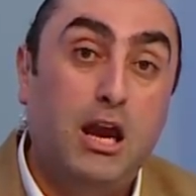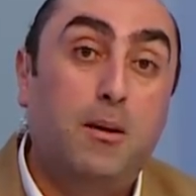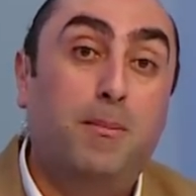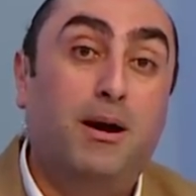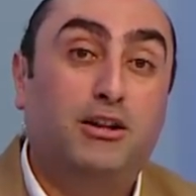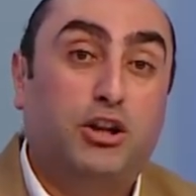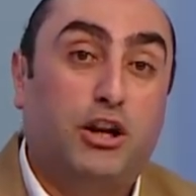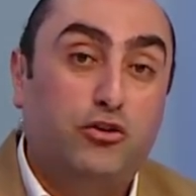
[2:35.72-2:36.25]

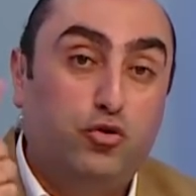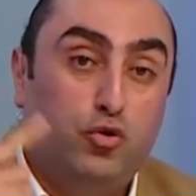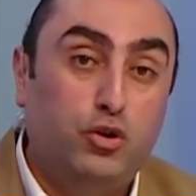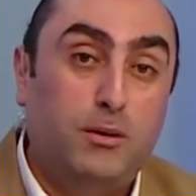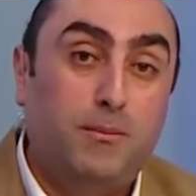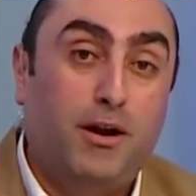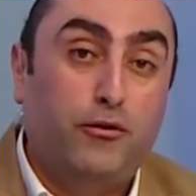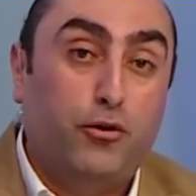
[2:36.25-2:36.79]
ما
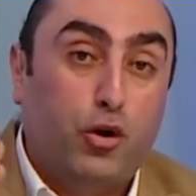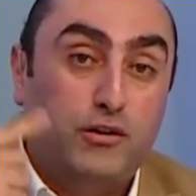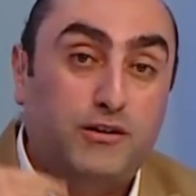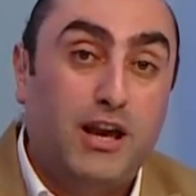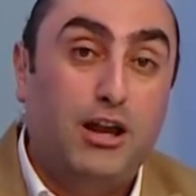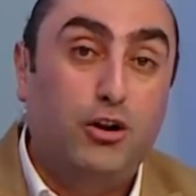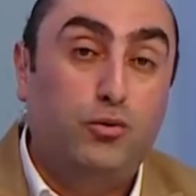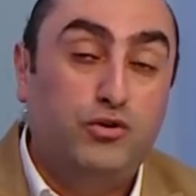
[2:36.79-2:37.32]
ترجعونا بعض
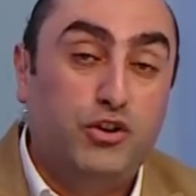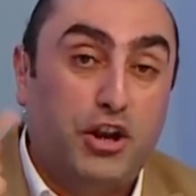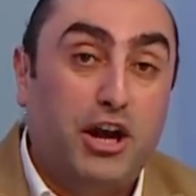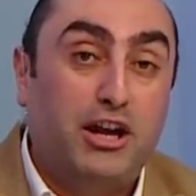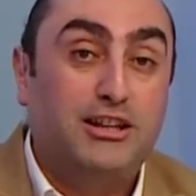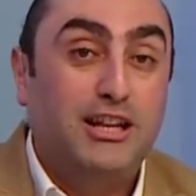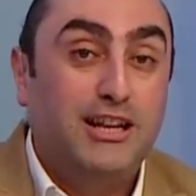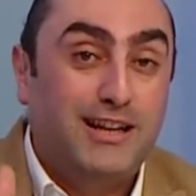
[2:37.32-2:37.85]
رؤساء
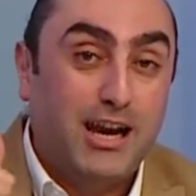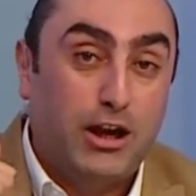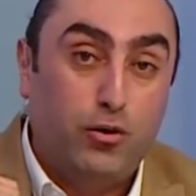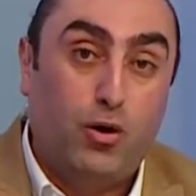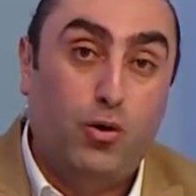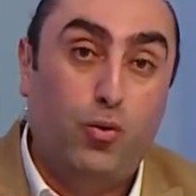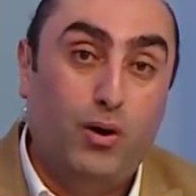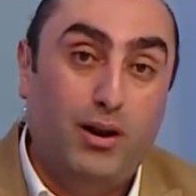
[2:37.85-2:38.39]
الوزارات اللي كانوا
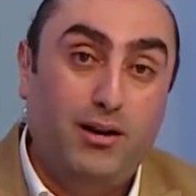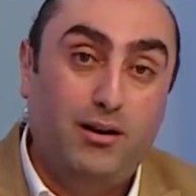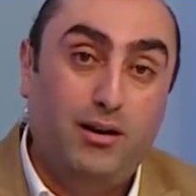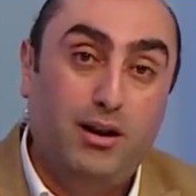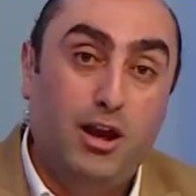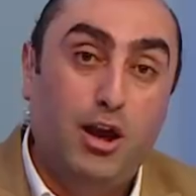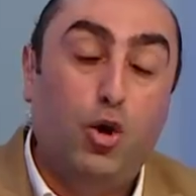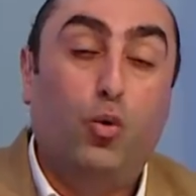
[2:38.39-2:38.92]
اول
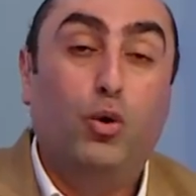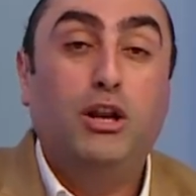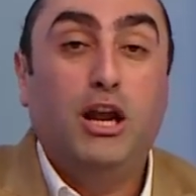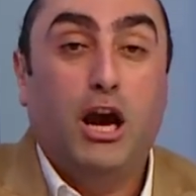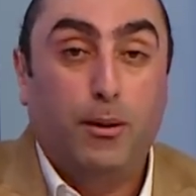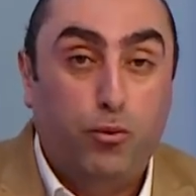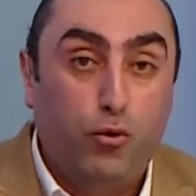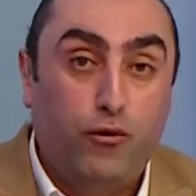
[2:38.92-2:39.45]
واللي
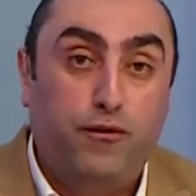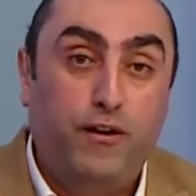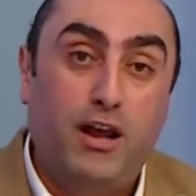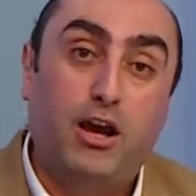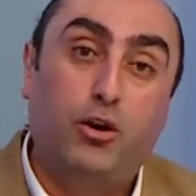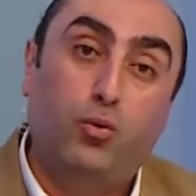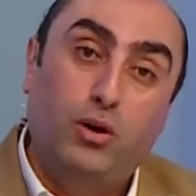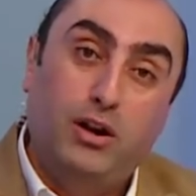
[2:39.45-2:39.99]
ابوه
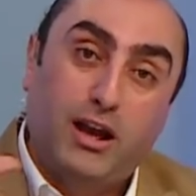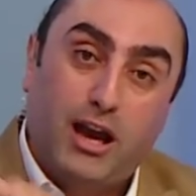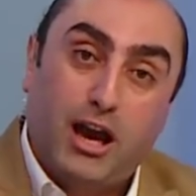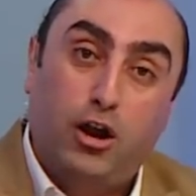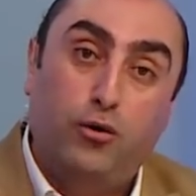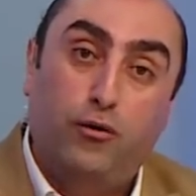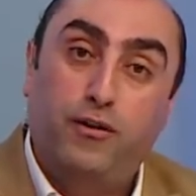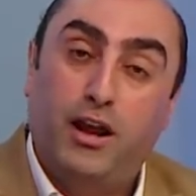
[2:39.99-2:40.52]
فلان واللي
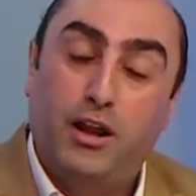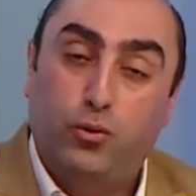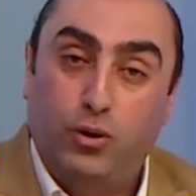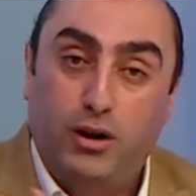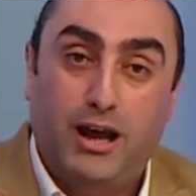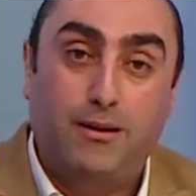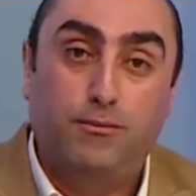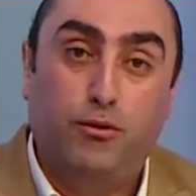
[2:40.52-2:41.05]
خاله فلان
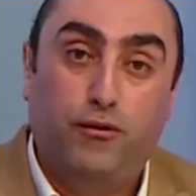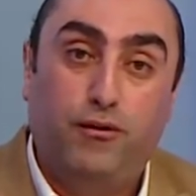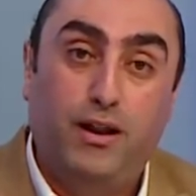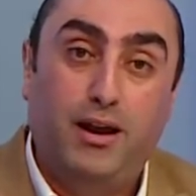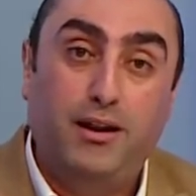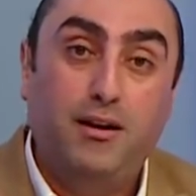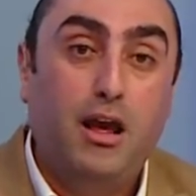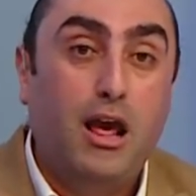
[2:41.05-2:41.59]
واللي عمه
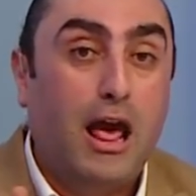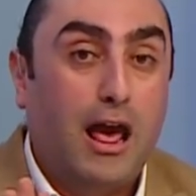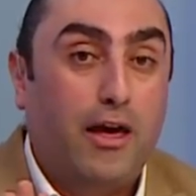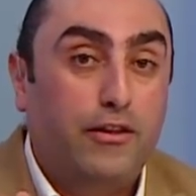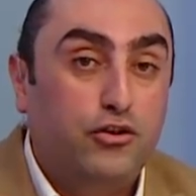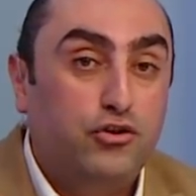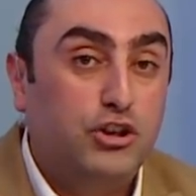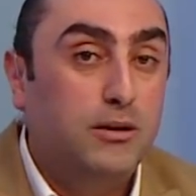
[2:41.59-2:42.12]
فلان
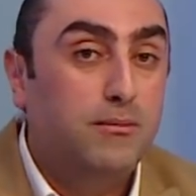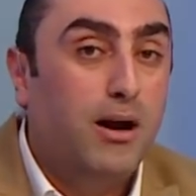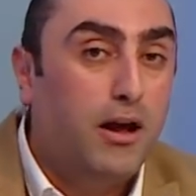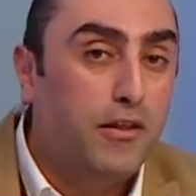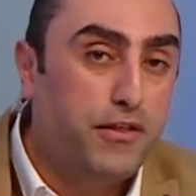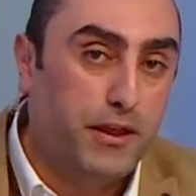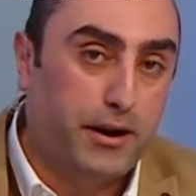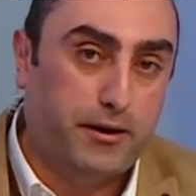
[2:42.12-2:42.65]
هذا الشيء ما
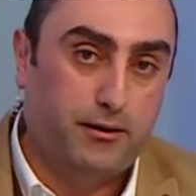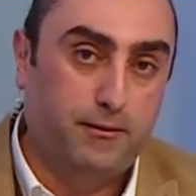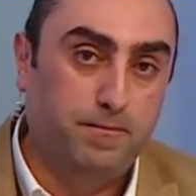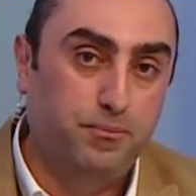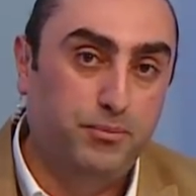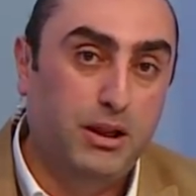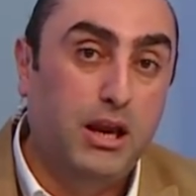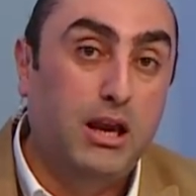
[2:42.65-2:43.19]
اثر
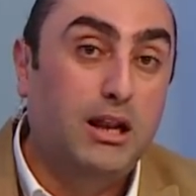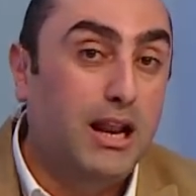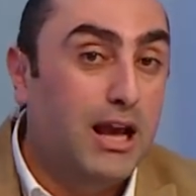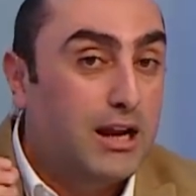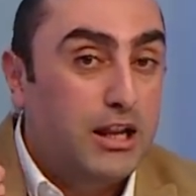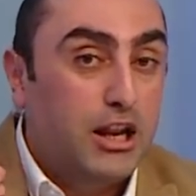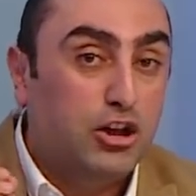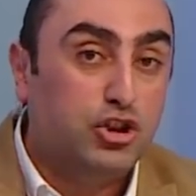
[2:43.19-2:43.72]

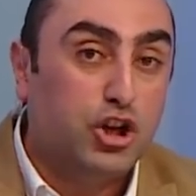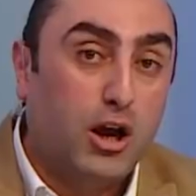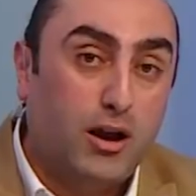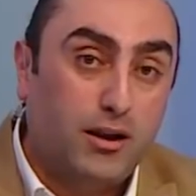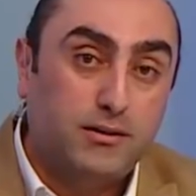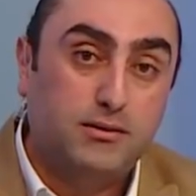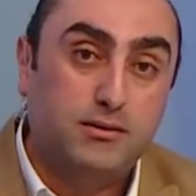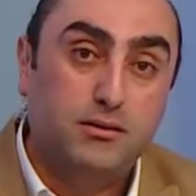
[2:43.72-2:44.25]
لكن
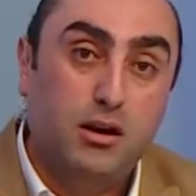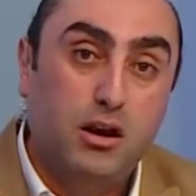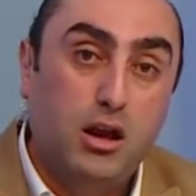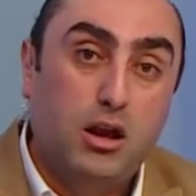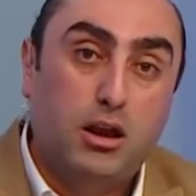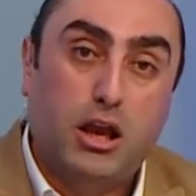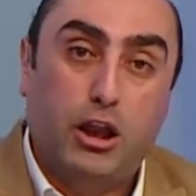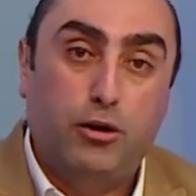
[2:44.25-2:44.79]
اشخاص
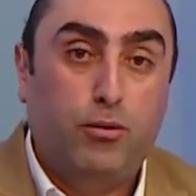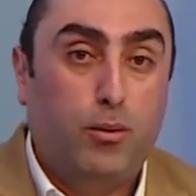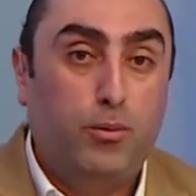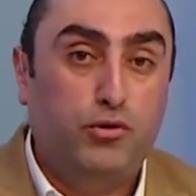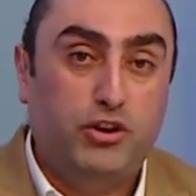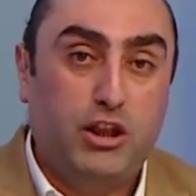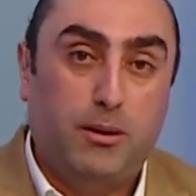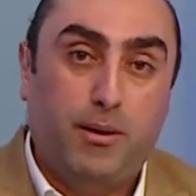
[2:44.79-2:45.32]
كانوا
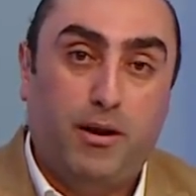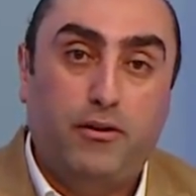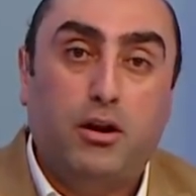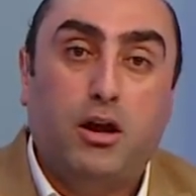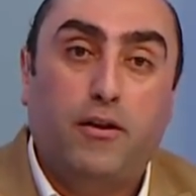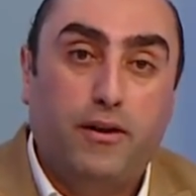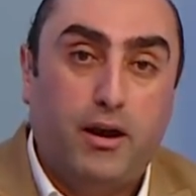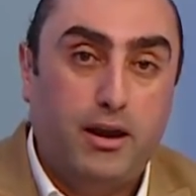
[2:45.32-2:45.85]
محبوسين على بعض
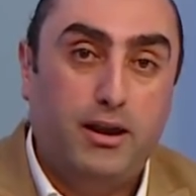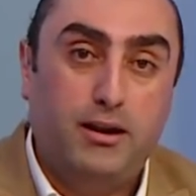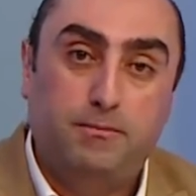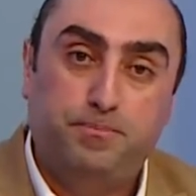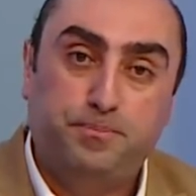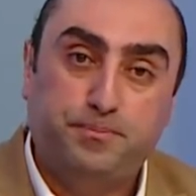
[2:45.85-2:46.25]
القضايا